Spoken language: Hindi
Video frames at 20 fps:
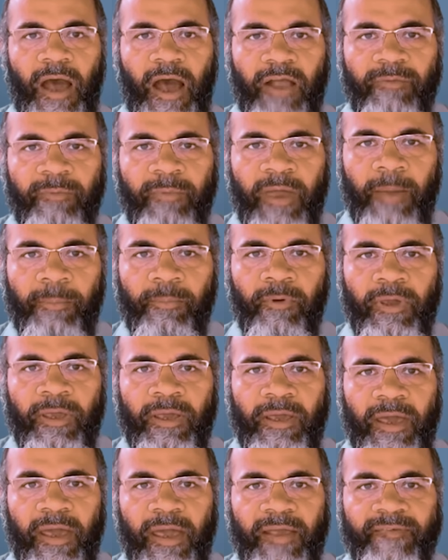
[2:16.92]
आज मैं आपको
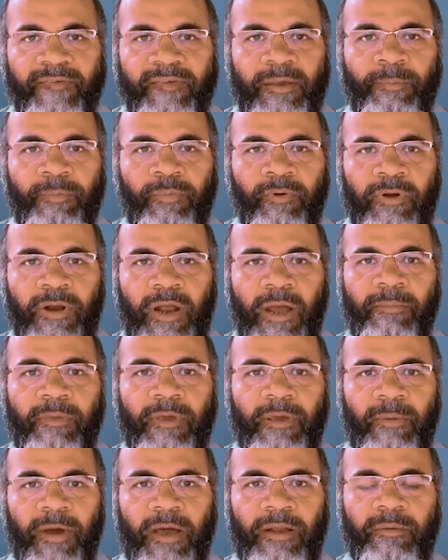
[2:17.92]
एक ऐसे प्रोग्राम
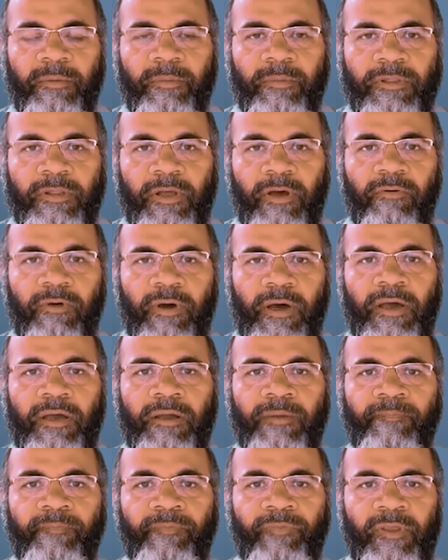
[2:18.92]
के बारे में बताऊंगा
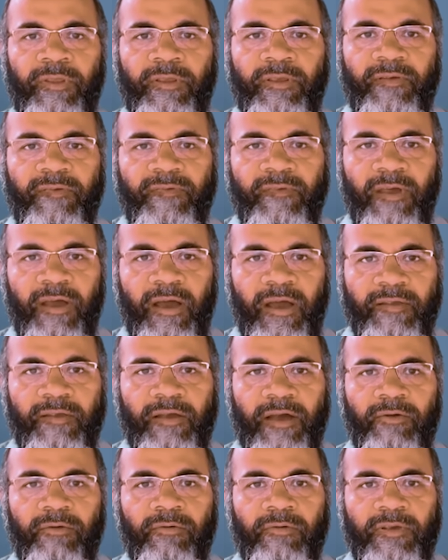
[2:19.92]
जिससे
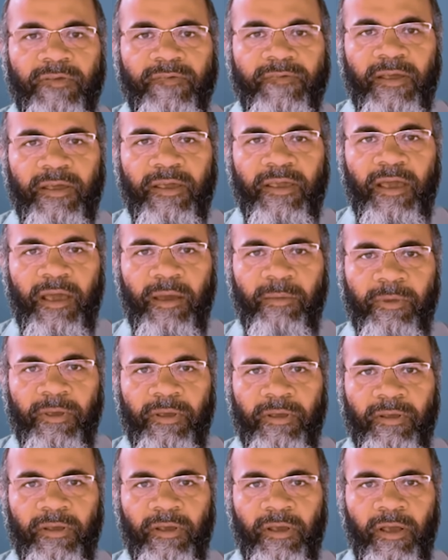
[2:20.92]
हजारों की संख्या
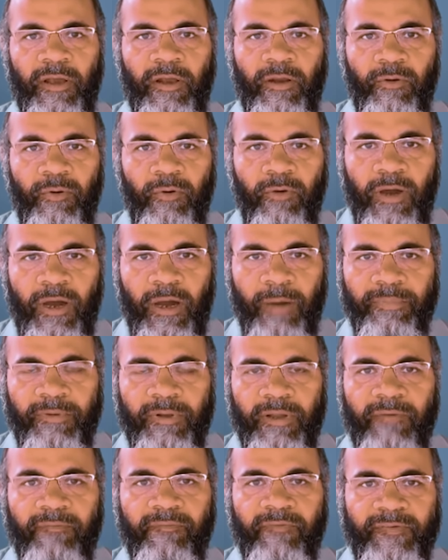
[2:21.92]
में लोग
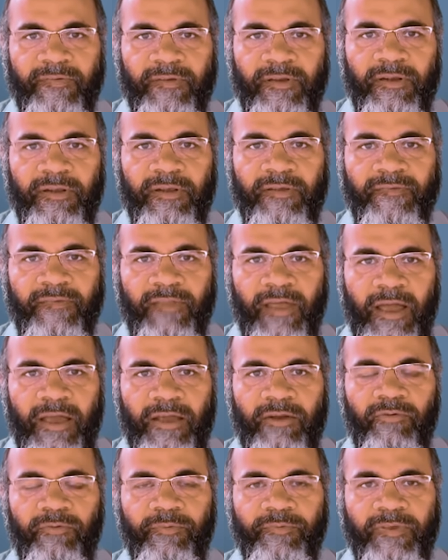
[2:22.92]
अपना वजन
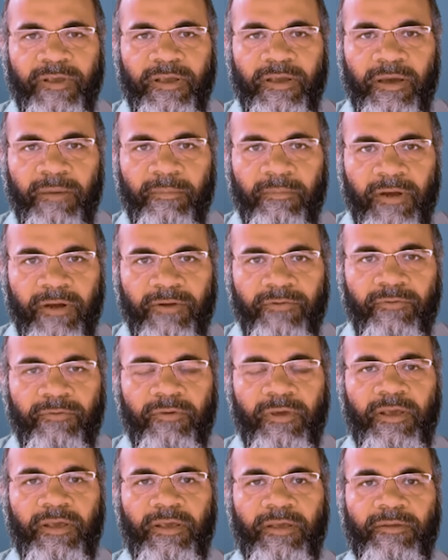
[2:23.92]
स्थायी रूप से कम कर
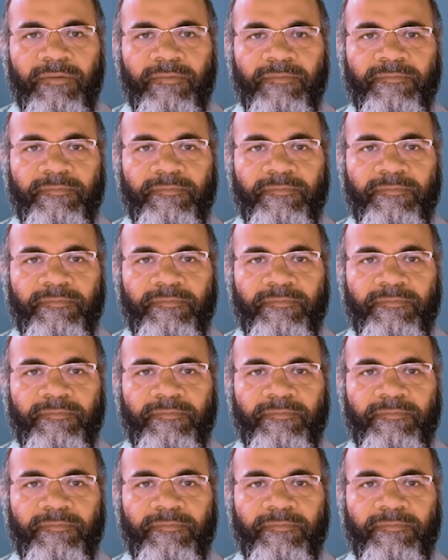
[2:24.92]
चुके हैं